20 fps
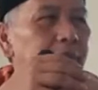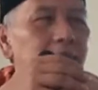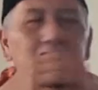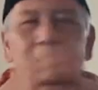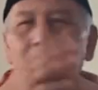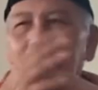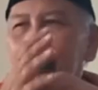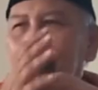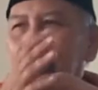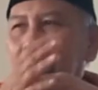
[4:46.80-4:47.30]

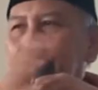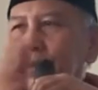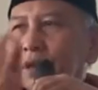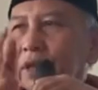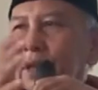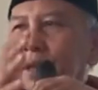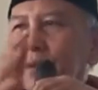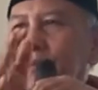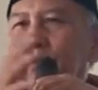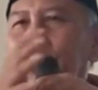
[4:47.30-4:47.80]
ini kan harus
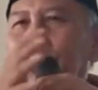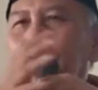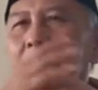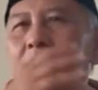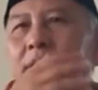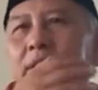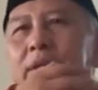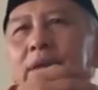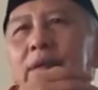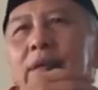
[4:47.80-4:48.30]
dilepas
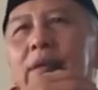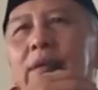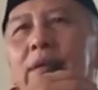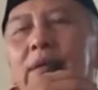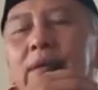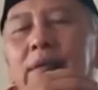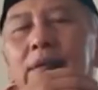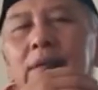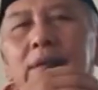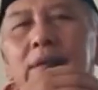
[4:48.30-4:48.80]

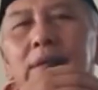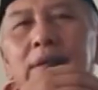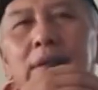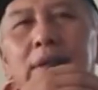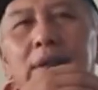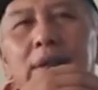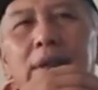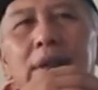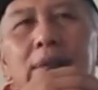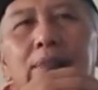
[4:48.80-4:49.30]

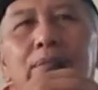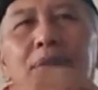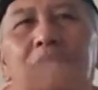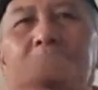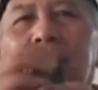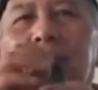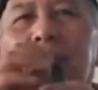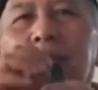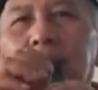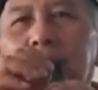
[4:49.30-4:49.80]

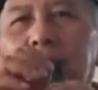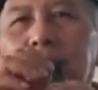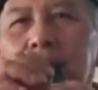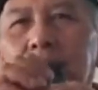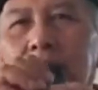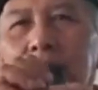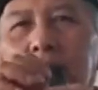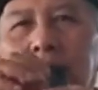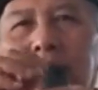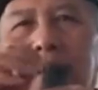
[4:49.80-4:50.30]
pika
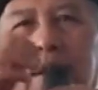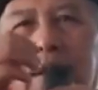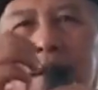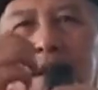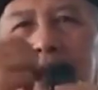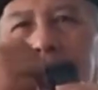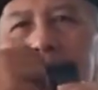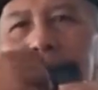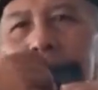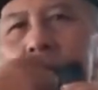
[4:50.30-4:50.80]
nyeriun
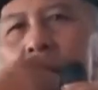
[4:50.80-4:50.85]
nanti